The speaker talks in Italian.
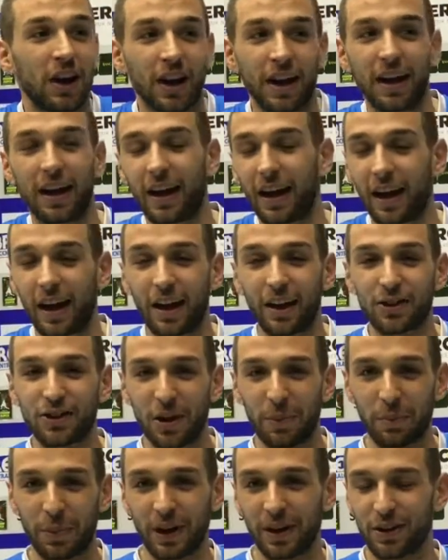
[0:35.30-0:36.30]
è eh,
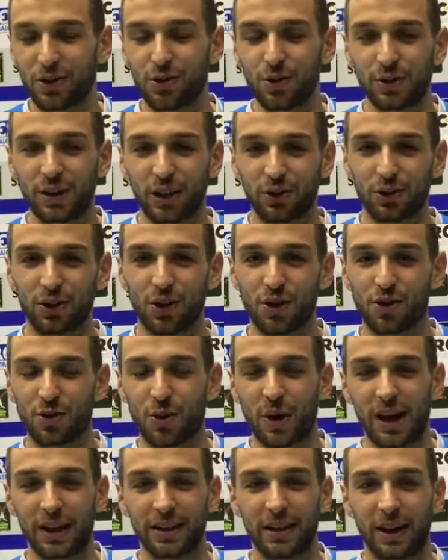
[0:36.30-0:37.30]
sempre il risultato di
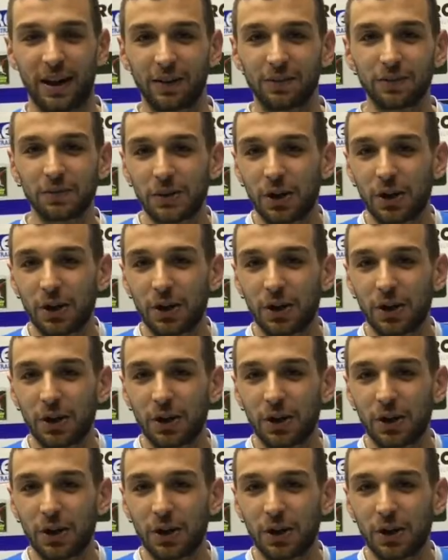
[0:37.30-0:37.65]
squadra,